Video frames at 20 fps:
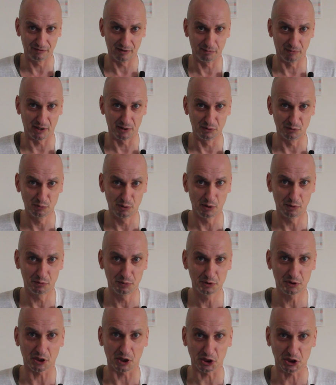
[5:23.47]
wenn man nur
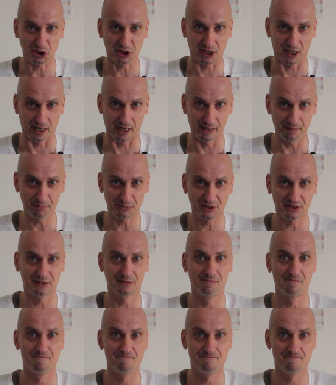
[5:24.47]
unterschreibt,